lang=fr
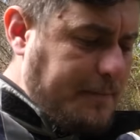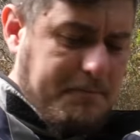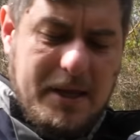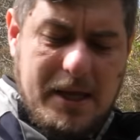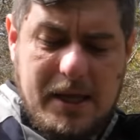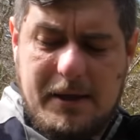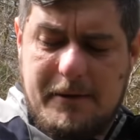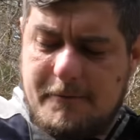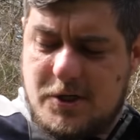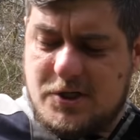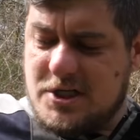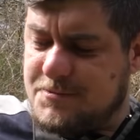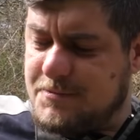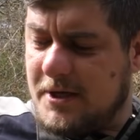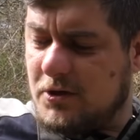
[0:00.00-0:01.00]
Mais
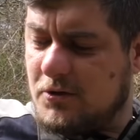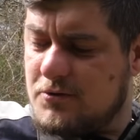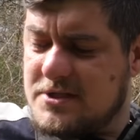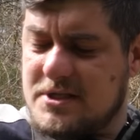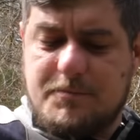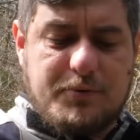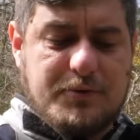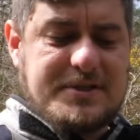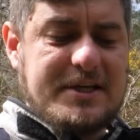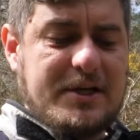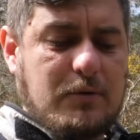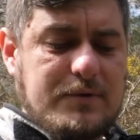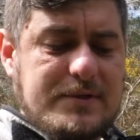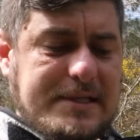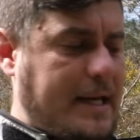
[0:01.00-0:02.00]
j'espère que ces petits
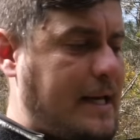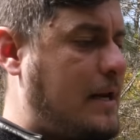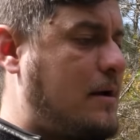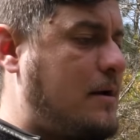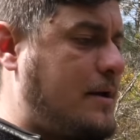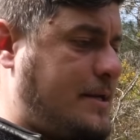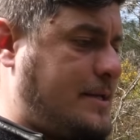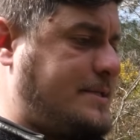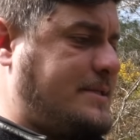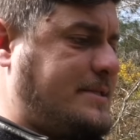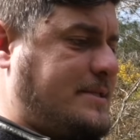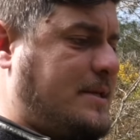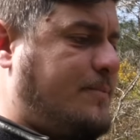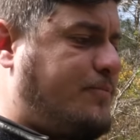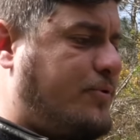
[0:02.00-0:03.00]
conseils-là et
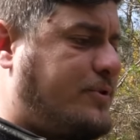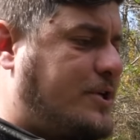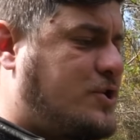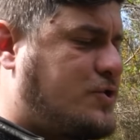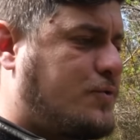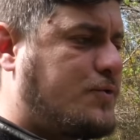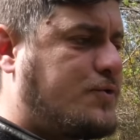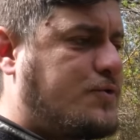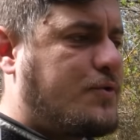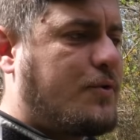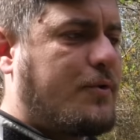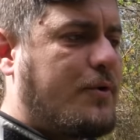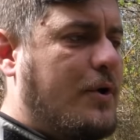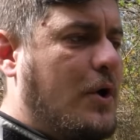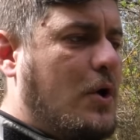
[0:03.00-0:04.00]
ces petites choses
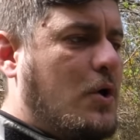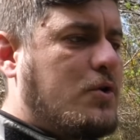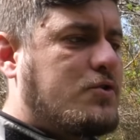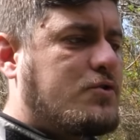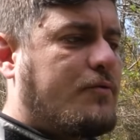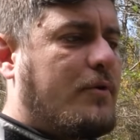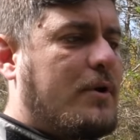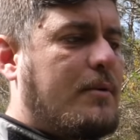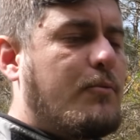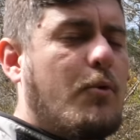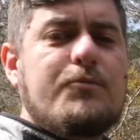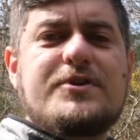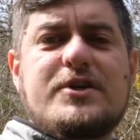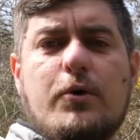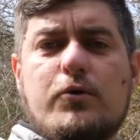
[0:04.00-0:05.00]
sur, sur voilà,
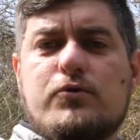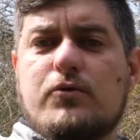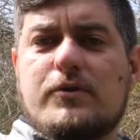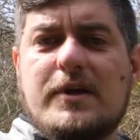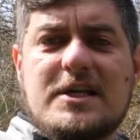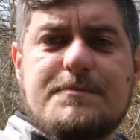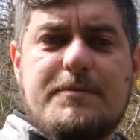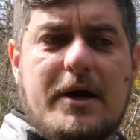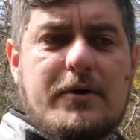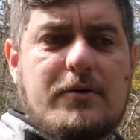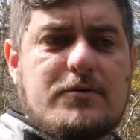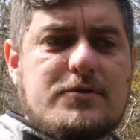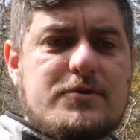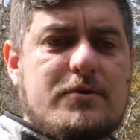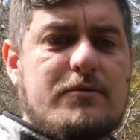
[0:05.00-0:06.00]
mon petit retour
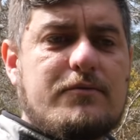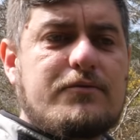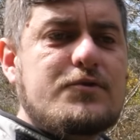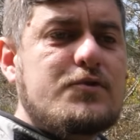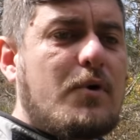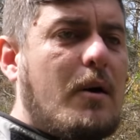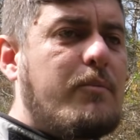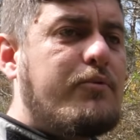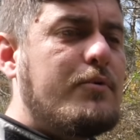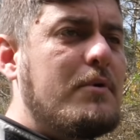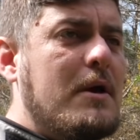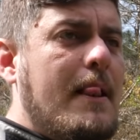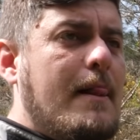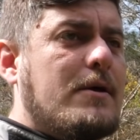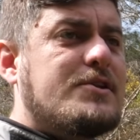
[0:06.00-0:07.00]
d'expérience euh, vous aura plu.
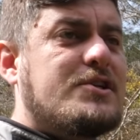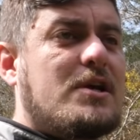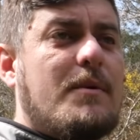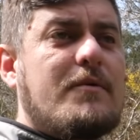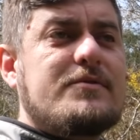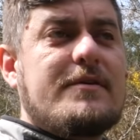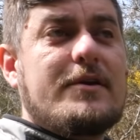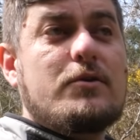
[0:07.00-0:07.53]
Si jamais vous